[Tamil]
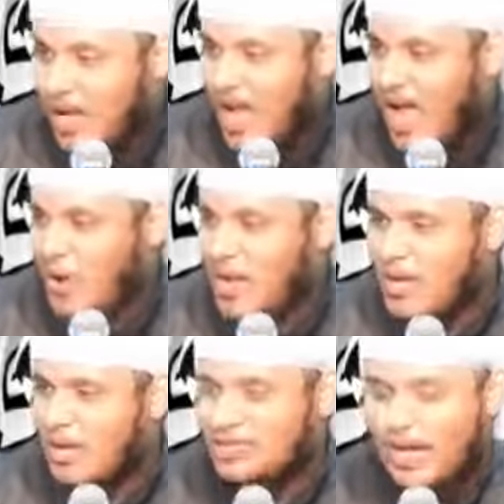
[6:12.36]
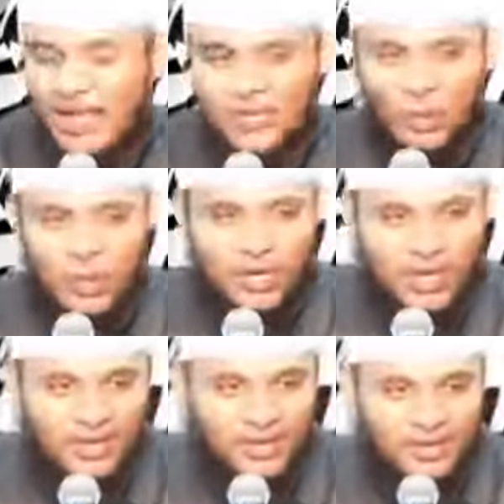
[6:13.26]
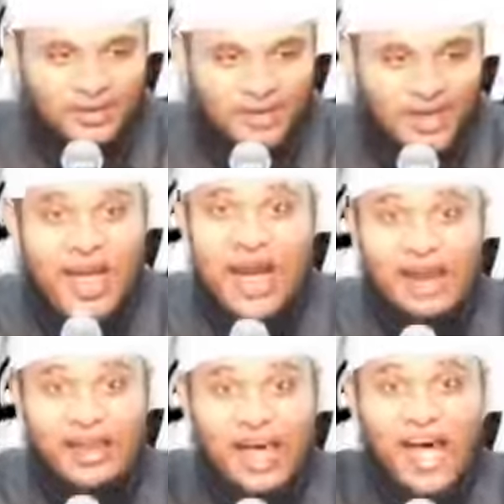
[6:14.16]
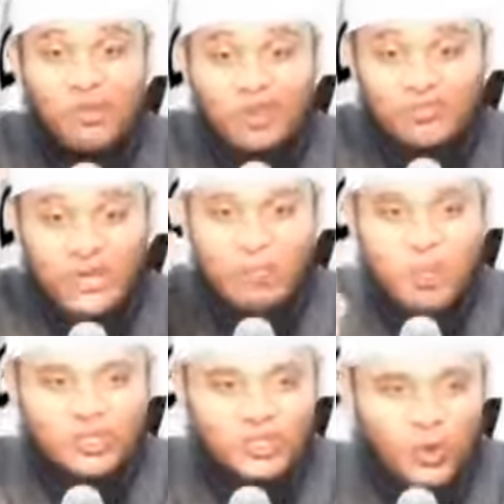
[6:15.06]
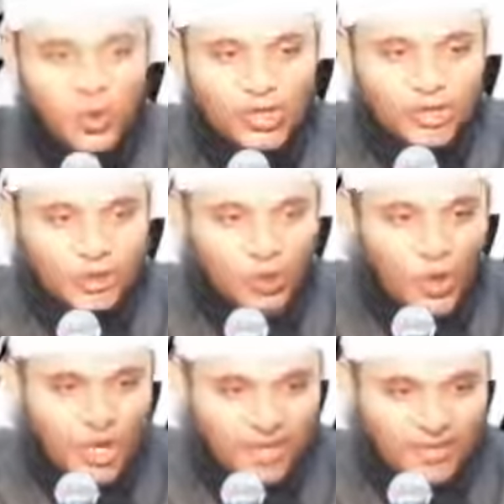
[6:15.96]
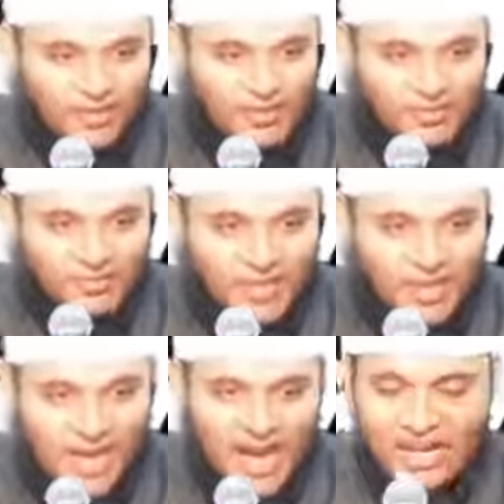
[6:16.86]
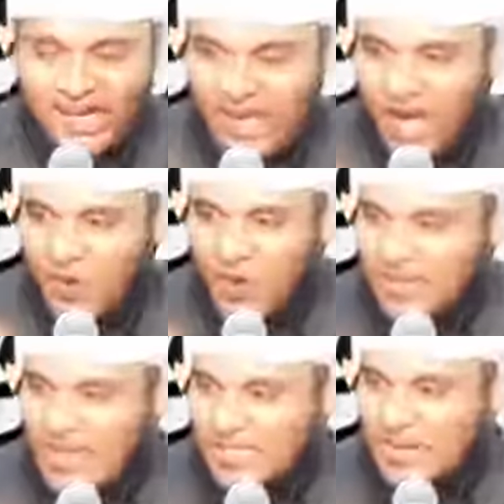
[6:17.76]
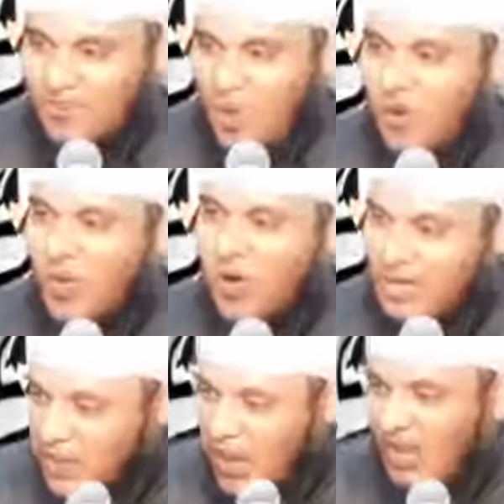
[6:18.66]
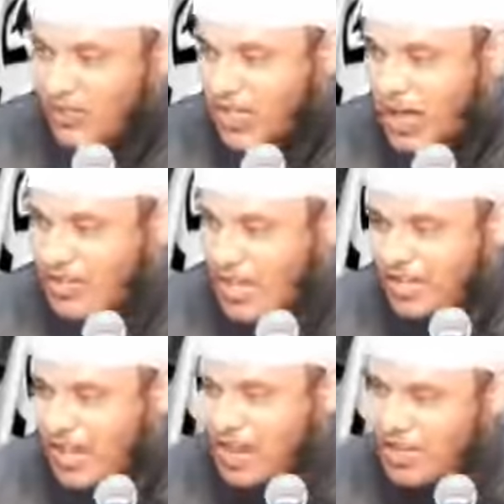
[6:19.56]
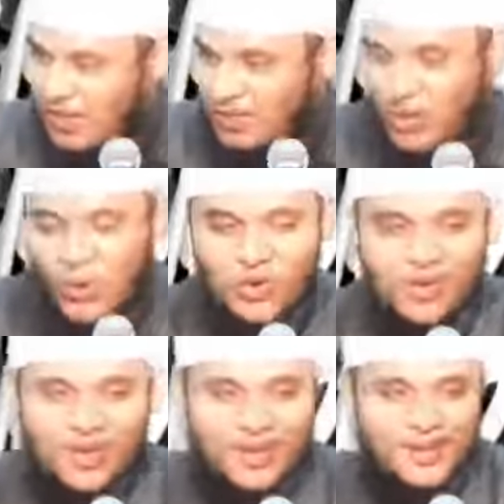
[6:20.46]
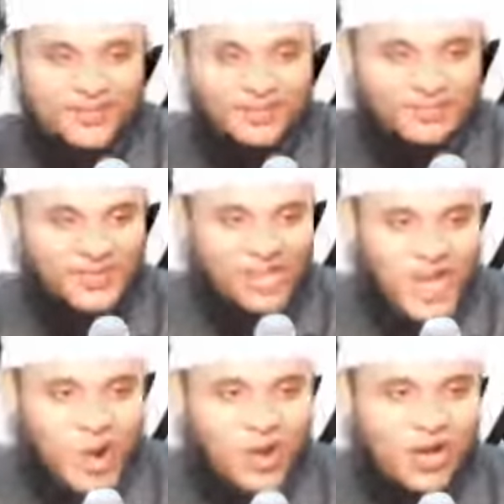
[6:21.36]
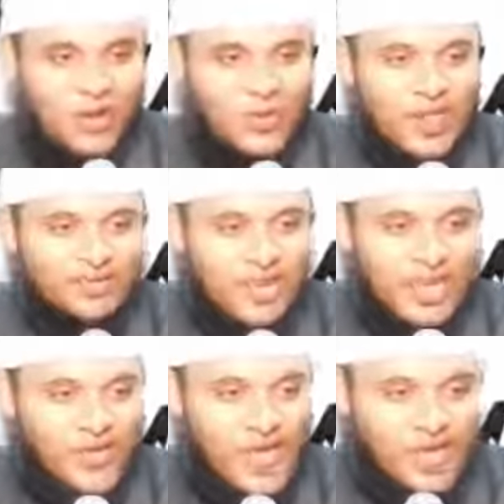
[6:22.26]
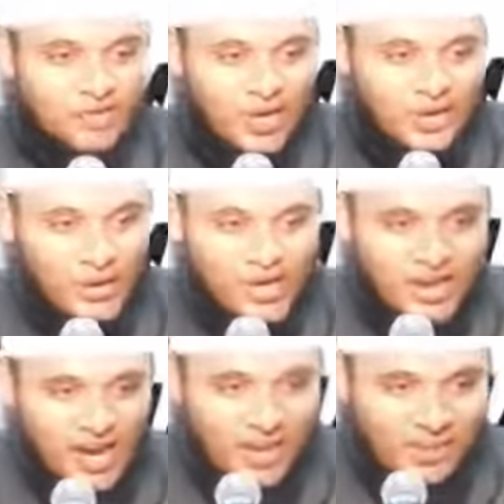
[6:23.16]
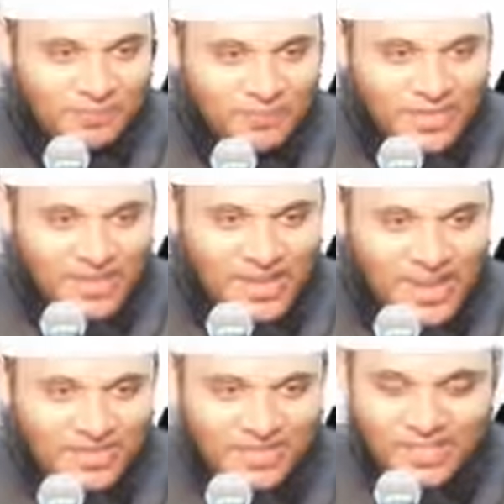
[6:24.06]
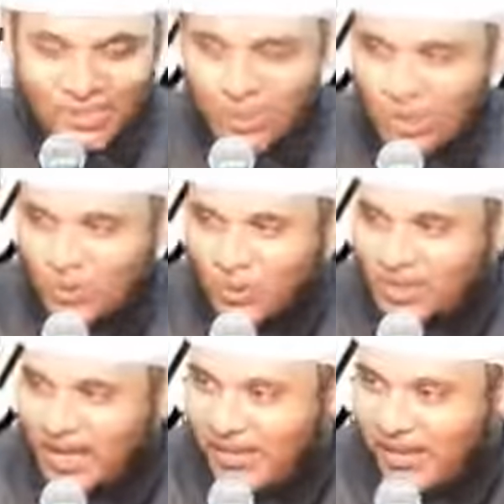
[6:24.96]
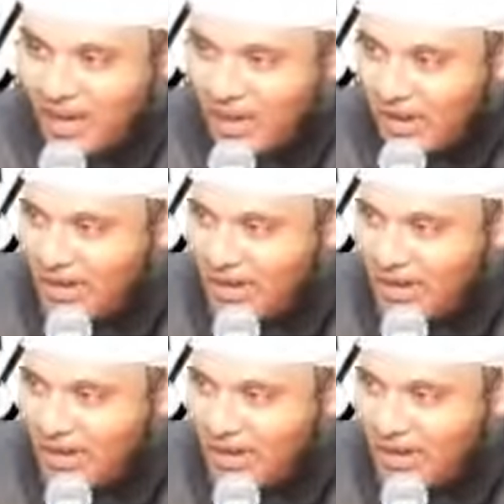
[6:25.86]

அல்லாஹுடைய கட்டளை தொழுகை அல்லாஹுவின் விருப்பத்திற்குரியது தொழுகை அல்லாஹுவை நேசிப்பவன் ஒரு நிறுவனத்திற்கு செல்கிறான் என்று வைத்துக் கொள்ளுங்கள் ஒரு நிறுவனத்திலே வேலை தேடி சொல்கிறார் அந்த நிறுவனத்துடைய கட்டளை